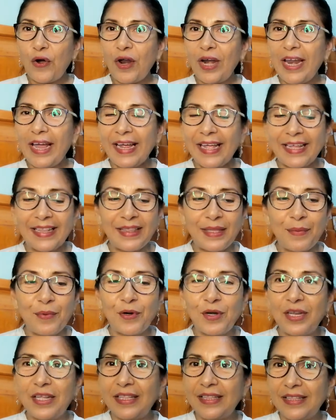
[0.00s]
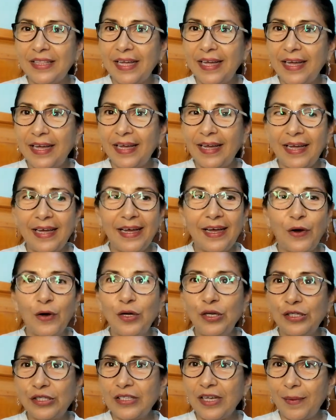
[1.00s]
Hola gente bonita,
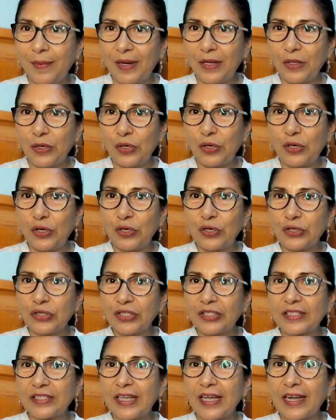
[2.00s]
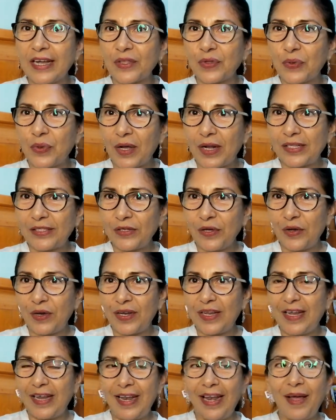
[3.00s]
hoy sábado, saca tu
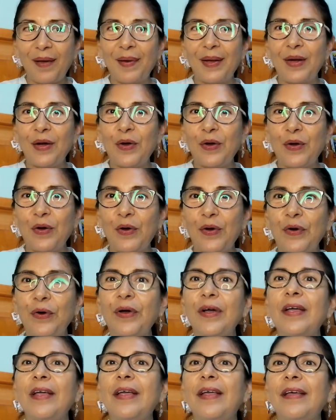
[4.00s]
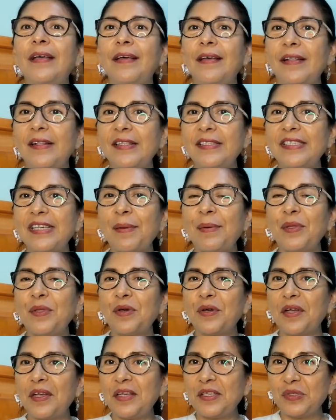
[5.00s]
calzón y lávalo. El
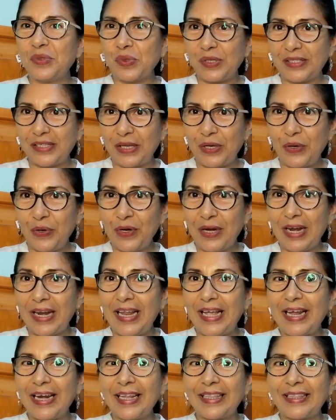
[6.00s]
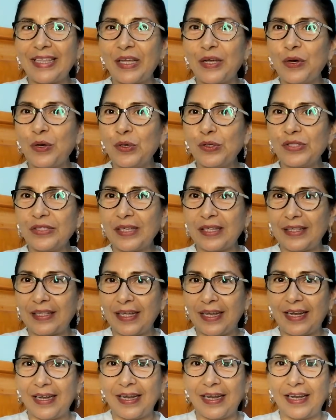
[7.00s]
sábado que hizo el Señor, alégrate y
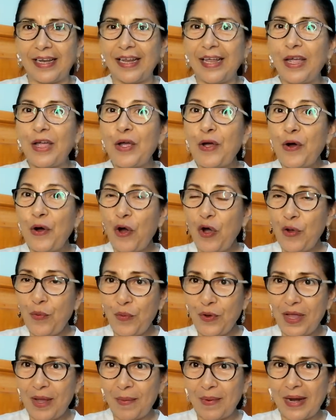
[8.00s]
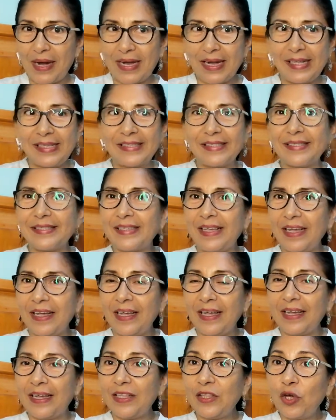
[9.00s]
gózate en él. Hoy voy a hablarles
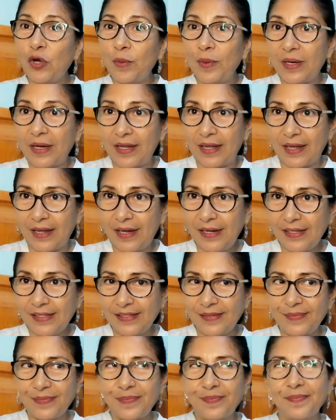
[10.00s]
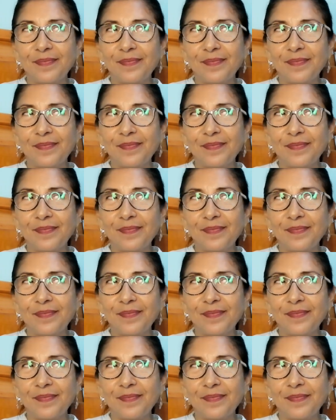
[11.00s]
de Hit Over Heels,